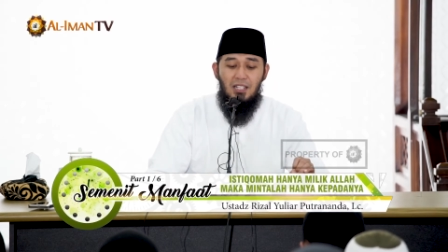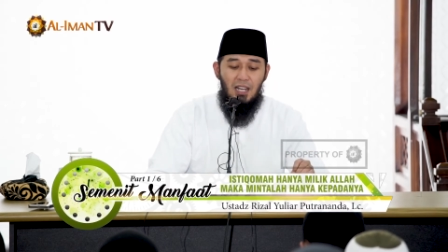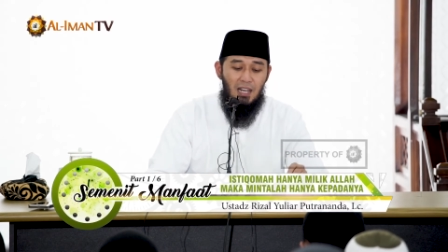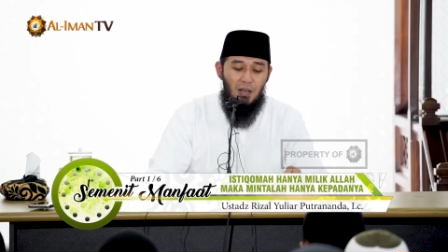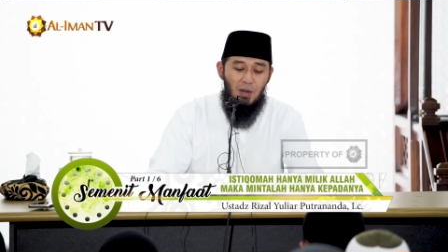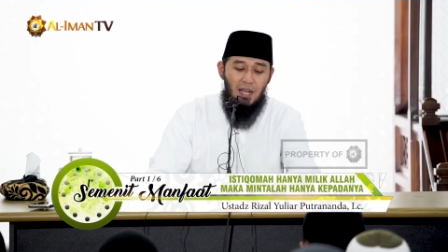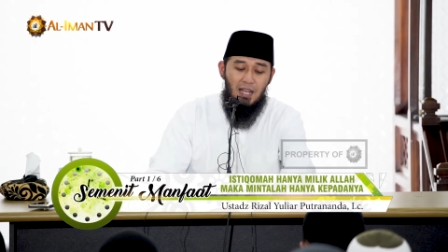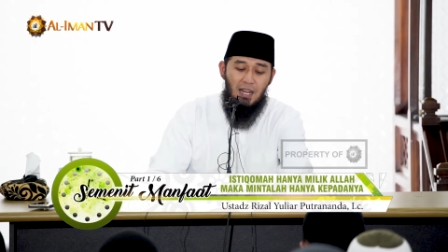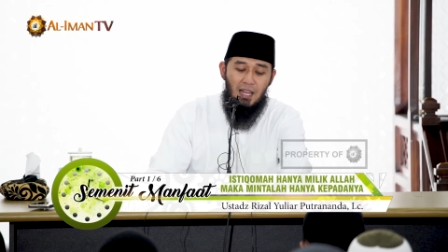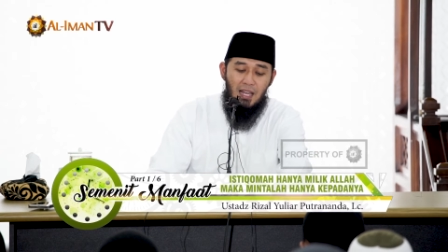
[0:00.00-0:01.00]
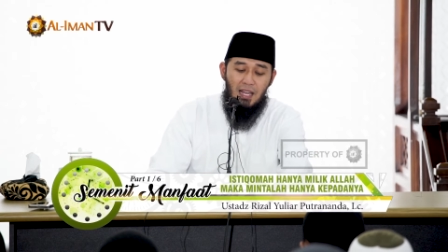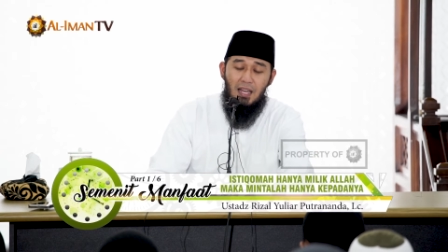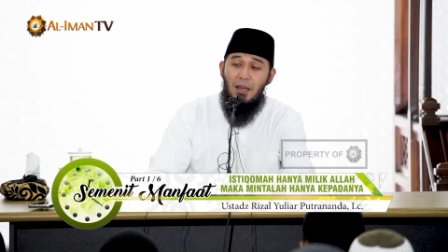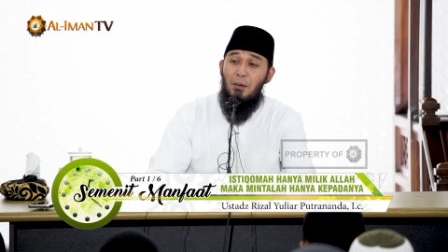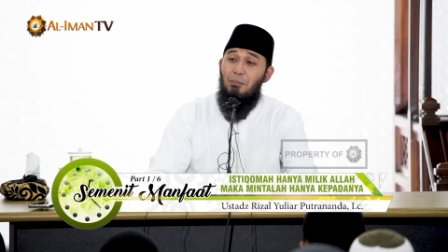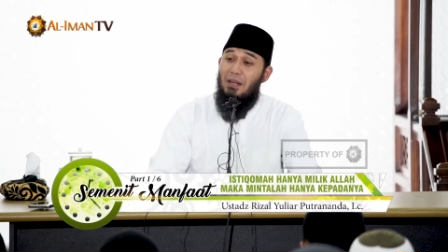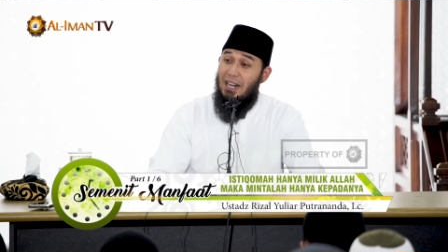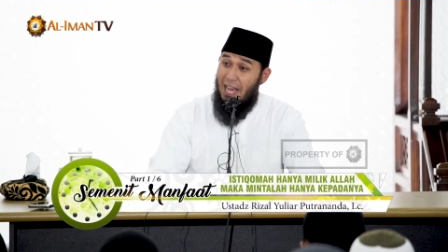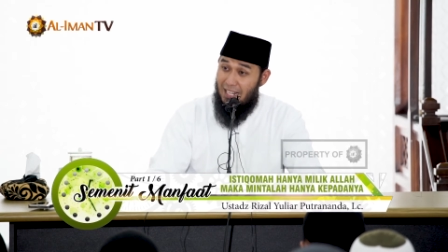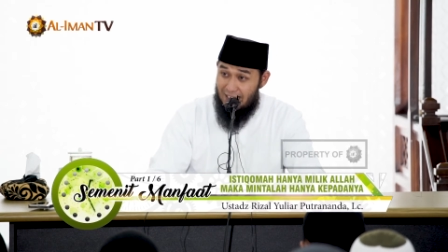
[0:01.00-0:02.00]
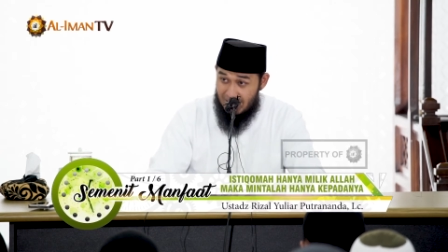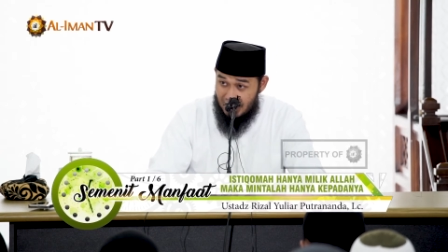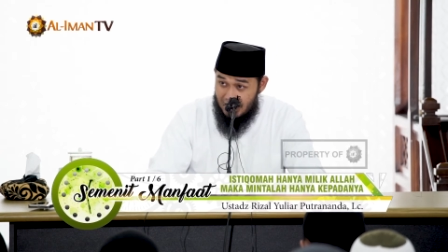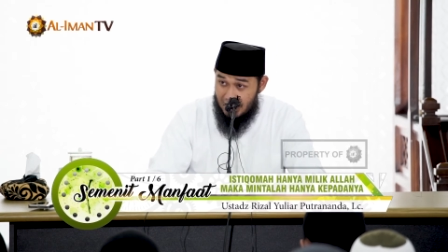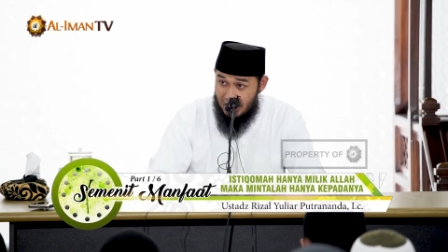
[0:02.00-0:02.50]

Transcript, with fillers: Jalla wa'ala Berarti